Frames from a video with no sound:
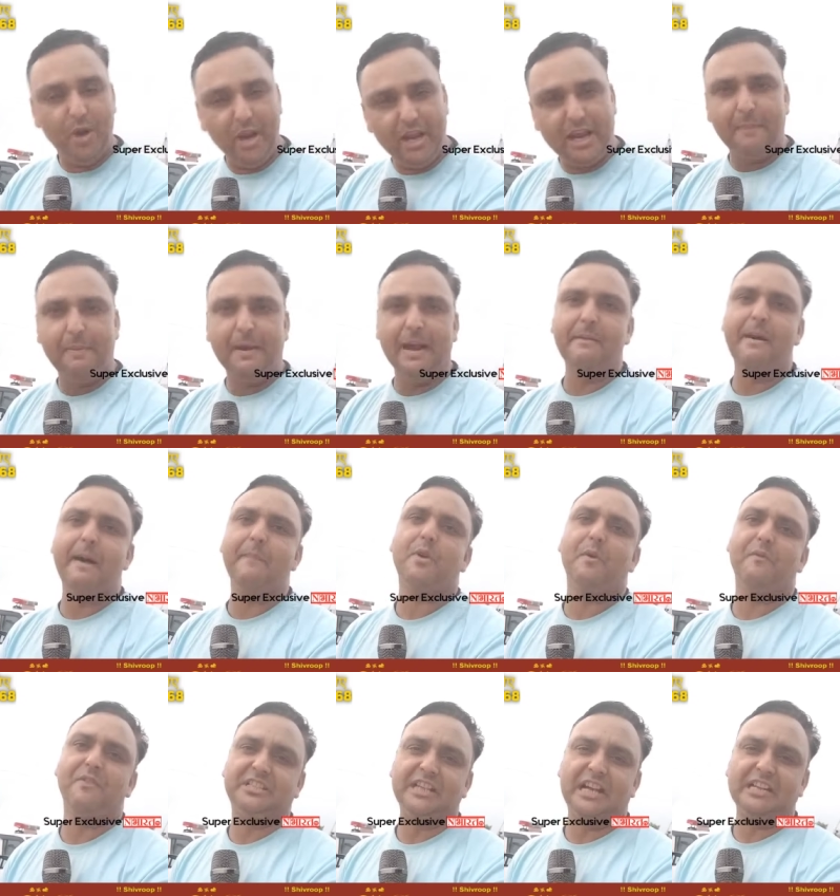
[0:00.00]
पूरी खबर हम
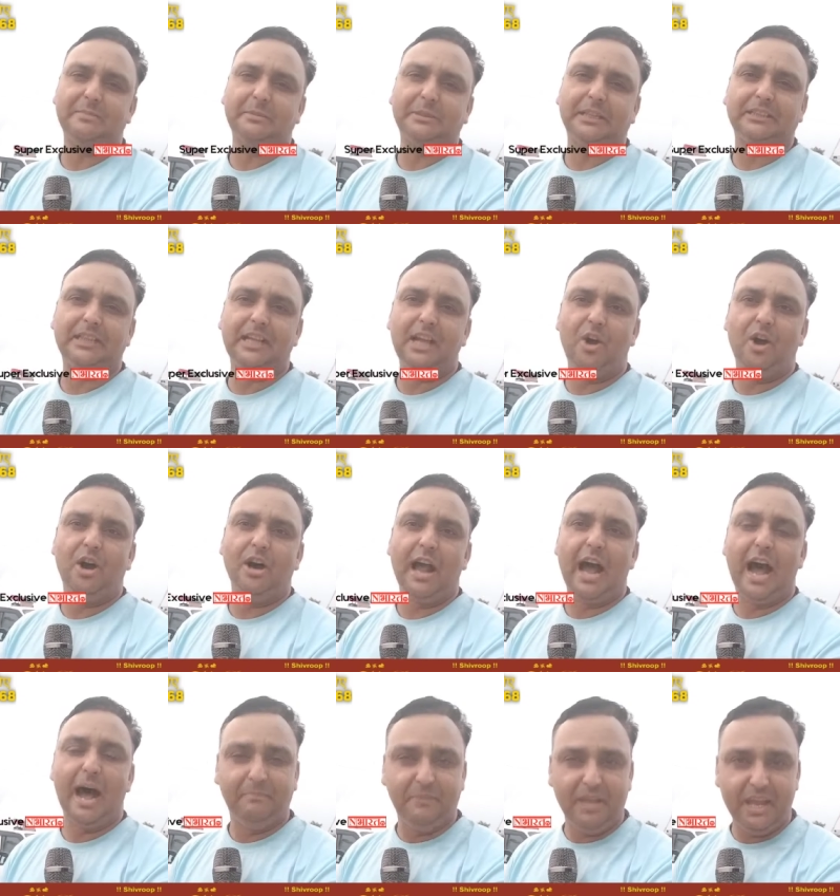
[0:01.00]
आपको विस्तार से बताते हैं
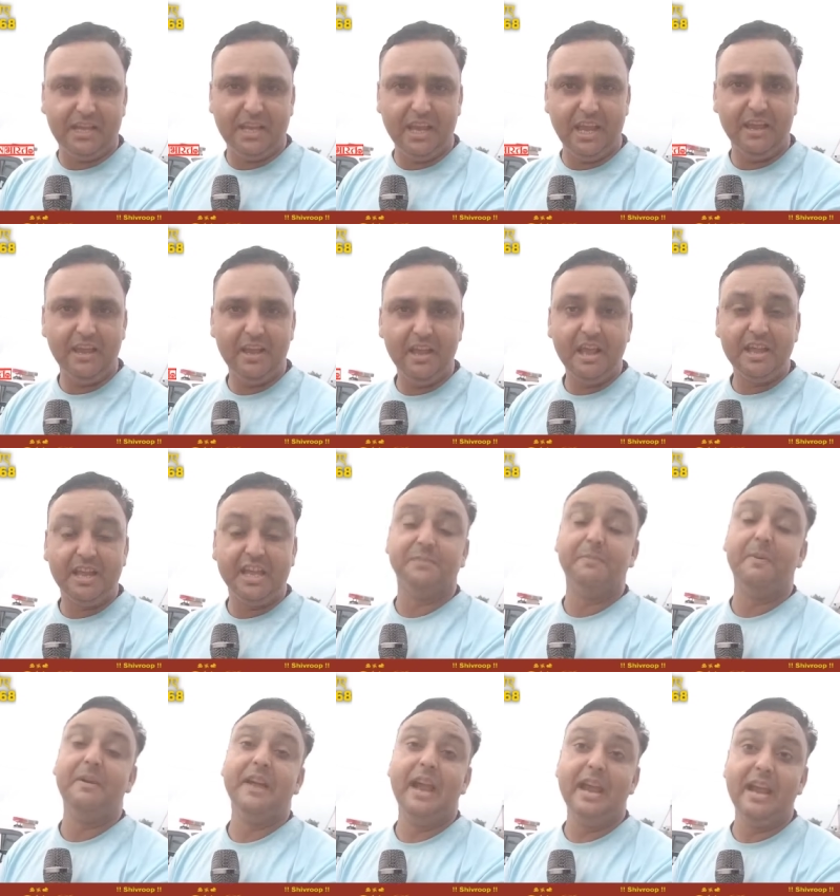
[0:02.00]
और आप देखिए
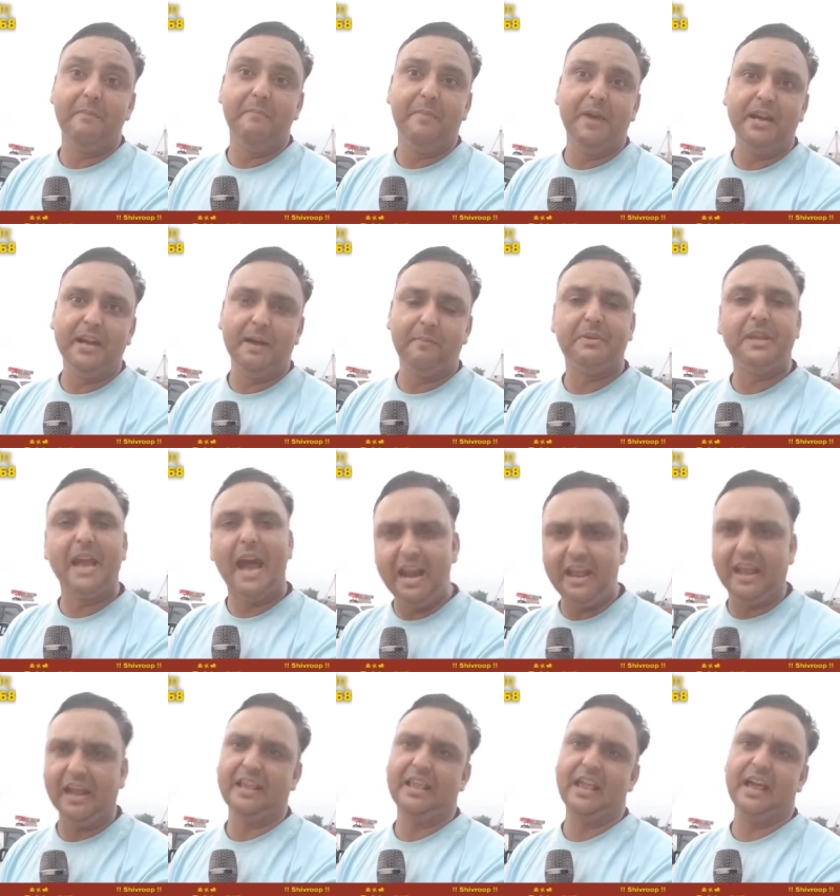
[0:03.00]
कि इसमें नई अपडेट अब
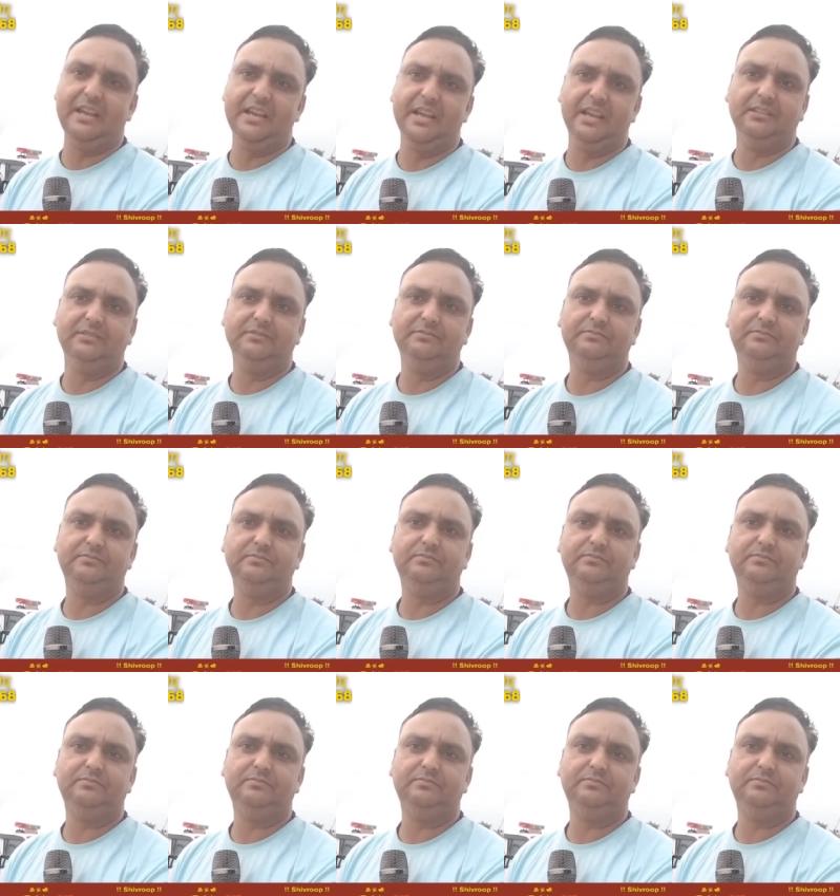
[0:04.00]
क्या निकल के आई है